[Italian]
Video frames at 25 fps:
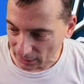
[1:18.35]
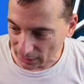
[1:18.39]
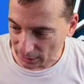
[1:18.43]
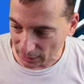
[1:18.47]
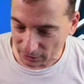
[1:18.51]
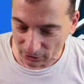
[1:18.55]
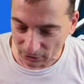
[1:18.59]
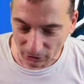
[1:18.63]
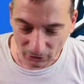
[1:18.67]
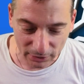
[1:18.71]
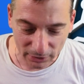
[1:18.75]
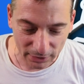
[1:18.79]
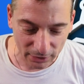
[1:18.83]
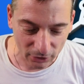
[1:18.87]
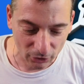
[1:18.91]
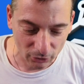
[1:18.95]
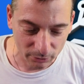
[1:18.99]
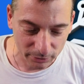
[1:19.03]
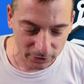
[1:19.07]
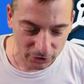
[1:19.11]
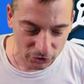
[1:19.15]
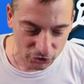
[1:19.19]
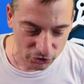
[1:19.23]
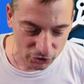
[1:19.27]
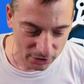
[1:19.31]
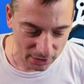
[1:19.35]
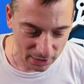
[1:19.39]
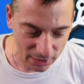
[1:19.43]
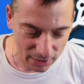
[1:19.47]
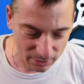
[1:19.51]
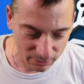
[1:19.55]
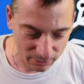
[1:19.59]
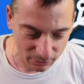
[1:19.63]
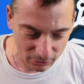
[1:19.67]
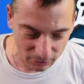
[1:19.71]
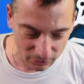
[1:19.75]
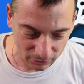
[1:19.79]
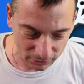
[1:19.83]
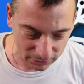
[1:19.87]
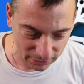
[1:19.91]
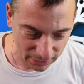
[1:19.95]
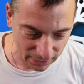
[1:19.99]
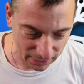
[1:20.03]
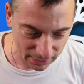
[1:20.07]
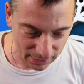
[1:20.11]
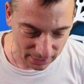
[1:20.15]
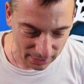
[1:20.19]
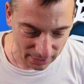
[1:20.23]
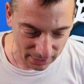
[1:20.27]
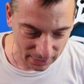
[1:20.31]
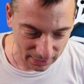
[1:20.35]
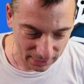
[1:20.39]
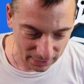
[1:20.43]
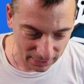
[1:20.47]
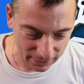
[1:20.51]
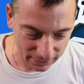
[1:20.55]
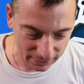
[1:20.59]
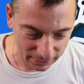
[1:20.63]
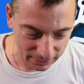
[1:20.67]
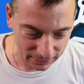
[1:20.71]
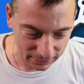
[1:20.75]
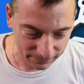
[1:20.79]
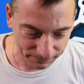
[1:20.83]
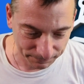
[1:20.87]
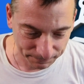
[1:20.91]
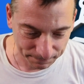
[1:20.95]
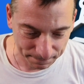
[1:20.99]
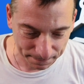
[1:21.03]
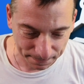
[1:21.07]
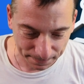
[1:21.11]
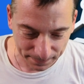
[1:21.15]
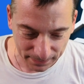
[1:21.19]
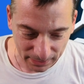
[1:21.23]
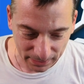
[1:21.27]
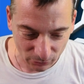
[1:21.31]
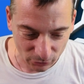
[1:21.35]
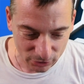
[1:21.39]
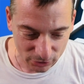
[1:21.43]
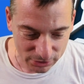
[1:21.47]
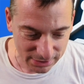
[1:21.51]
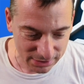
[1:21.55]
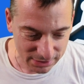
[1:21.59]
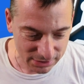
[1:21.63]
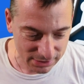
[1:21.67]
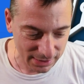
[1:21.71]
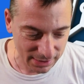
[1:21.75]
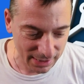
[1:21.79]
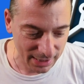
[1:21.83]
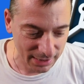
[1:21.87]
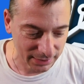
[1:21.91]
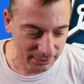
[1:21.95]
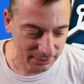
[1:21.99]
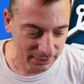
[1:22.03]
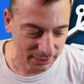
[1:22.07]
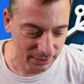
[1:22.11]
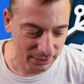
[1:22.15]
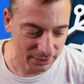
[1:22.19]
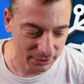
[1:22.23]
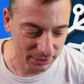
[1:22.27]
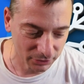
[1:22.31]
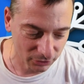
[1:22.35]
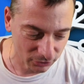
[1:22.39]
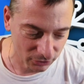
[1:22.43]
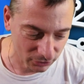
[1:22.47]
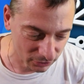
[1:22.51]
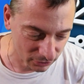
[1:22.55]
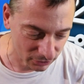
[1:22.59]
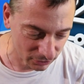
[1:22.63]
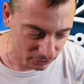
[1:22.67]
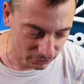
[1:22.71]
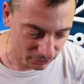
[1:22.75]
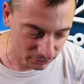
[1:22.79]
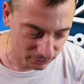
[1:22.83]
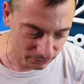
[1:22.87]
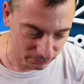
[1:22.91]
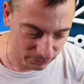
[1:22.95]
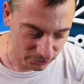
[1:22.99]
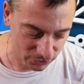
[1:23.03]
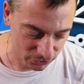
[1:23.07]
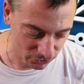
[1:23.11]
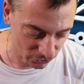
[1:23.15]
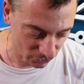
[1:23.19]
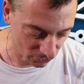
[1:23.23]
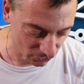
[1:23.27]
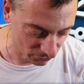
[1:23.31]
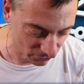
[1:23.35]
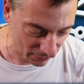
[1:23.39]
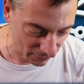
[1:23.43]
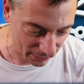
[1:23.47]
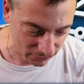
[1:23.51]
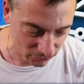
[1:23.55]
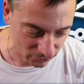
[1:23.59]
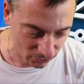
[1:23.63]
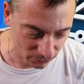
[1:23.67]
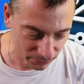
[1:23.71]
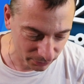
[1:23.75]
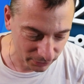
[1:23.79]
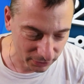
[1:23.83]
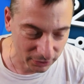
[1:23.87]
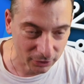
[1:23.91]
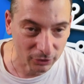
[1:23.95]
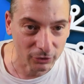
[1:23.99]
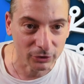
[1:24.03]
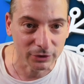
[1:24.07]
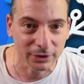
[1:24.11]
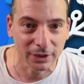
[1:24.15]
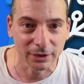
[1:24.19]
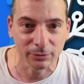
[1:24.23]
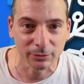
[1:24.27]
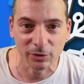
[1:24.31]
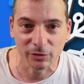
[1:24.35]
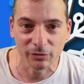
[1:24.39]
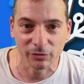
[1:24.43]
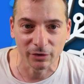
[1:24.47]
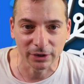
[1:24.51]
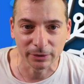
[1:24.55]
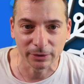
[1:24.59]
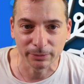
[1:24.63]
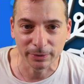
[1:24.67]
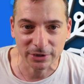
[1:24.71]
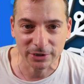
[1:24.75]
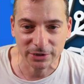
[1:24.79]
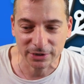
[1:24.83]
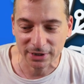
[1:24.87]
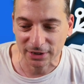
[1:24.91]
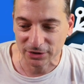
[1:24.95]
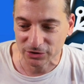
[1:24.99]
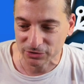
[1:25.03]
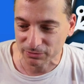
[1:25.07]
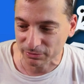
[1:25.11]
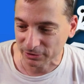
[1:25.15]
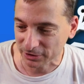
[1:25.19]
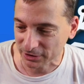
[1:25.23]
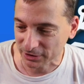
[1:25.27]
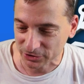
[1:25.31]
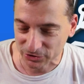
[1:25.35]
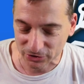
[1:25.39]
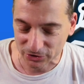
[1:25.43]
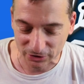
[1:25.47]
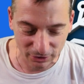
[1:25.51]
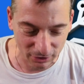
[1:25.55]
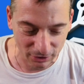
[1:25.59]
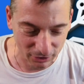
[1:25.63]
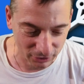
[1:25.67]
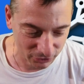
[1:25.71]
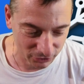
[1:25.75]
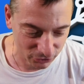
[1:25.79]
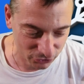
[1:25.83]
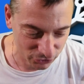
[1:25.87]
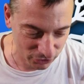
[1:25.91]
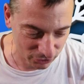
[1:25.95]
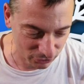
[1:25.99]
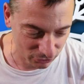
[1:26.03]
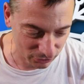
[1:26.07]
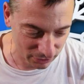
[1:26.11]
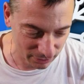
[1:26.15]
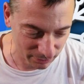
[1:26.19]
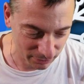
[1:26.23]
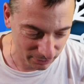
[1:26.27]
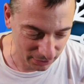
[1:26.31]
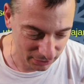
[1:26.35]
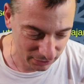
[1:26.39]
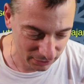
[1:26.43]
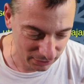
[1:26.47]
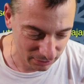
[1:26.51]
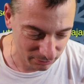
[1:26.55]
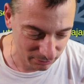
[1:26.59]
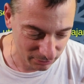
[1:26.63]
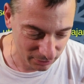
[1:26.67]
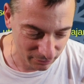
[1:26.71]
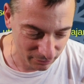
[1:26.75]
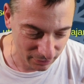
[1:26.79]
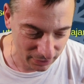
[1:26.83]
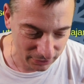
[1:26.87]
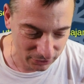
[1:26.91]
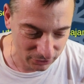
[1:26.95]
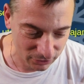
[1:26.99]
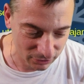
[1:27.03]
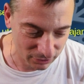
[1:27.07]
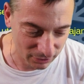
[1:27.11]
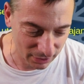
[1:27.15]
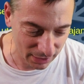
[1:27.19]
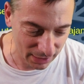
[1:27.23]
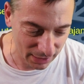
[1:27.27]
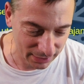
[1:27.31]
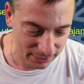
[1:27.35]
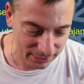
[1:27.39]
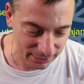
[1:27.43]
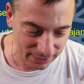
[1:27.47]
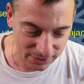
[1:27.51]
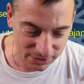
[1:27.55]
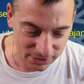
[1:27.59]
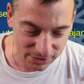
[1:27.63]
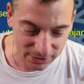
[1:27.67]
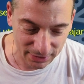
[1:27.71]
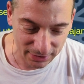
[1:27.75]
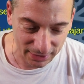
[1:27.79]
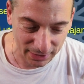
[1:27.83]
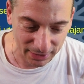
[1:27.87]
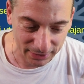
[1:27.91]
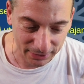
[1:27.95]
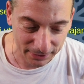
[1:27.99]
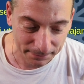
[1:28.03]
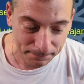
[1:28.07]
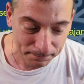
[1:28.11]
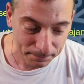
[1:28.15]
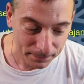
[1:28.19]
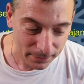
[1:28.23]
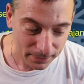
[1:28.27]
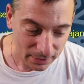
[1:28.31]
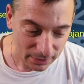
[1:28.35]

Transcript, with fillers: Allora cominciamo dalla, da questa slide che ho, mi sono fatto per ricordarmi i vari passaggi perché sennò io sicuramente mi vado a incasinare.